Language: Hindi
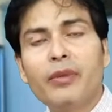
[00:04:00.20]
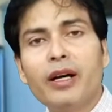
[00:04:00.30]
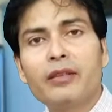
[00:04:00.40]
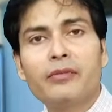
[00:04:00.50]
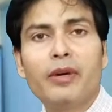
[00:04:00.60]
के
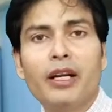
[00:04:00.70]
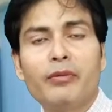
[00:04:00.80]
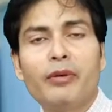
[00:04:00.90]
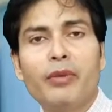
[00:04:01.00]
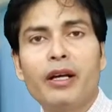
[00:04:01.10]
बाद
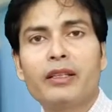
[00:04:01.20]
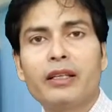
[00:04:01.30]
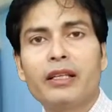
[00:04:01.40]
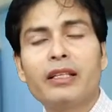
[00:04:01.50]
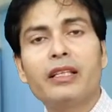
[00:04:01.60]
बारे में बात
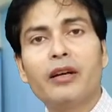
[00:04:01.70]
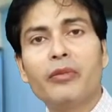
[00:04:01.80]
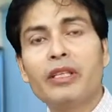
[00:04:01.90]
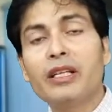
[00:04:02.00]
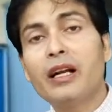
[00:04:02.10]
करें कि
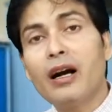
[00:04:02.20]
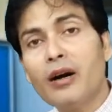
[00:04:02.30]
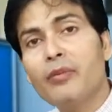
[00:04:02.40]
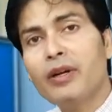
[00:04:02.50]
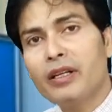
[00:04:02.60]
हमें ये
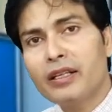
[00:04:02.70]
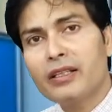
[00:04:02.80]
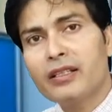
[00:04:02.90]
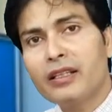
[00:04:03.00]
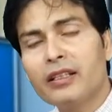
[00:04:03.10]
कहाँ पर
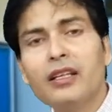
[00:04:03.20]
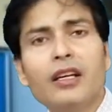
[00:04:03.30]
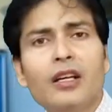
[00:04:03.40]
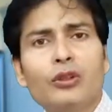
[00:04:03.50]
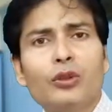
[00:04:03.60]
लेना चाहिए
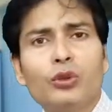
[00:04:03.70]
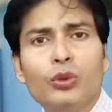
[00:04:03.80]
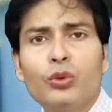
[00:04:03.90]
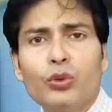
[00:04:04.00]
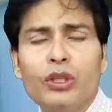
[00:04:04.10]
तो
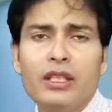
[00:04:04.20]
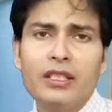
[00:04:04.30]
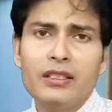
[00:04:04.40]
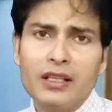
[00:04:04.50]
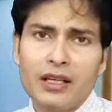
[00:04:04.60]
दोनों ही
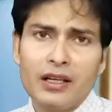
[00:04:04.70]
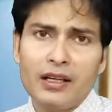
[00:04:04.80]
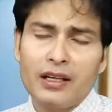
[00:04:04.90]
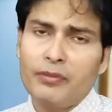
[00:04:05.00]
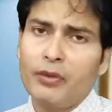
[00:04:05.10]

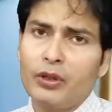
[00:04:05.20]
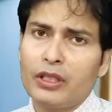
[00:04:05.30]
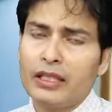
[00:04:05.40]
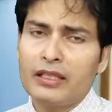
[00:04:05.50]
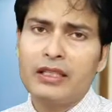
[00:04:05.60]
जगह
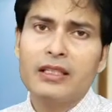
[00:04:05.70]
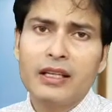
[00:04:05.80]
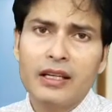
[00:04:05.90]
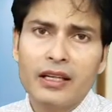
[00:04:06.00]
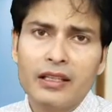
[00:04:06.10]
बहुत अच्छी
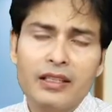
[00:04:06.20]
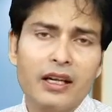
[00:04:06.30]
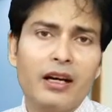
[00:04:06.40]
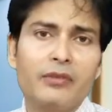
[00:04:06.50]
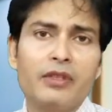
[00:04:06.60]
जगह हैं
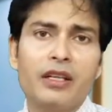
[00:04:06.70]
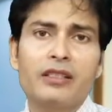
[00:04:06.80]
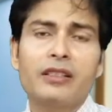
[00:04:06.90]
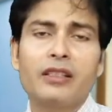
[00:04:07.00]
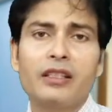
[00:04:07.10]
जहाँ आप जा
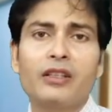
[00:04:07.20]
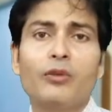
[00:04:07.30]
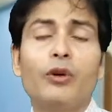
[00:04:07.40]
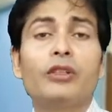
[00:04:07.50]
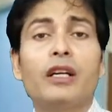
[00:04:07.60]
सकते हैं
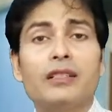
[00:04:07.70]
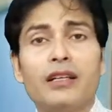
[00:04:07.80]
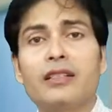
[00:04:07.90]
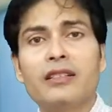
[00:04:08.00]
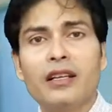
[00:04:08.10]
और बहुत
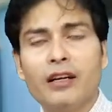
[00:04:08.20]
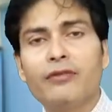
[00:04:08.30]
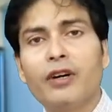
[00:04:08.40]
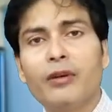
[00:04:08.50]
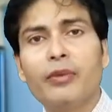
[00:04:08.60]
आसानी से
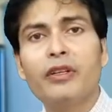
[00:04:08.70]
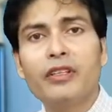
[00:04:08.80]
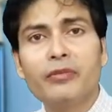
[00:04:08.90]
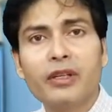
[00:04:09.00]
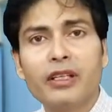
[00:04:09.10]
आप वहाँ पर
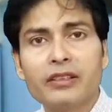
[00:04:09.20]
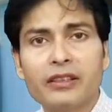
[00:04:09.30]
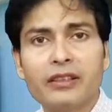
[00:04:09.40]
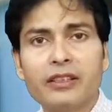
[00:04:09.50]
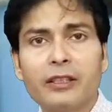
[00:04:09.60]
ट्रीटमेंट ले
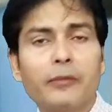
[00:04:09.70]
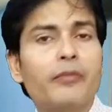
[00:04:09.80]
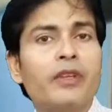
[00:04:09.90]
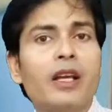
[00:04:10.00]
सकते हैं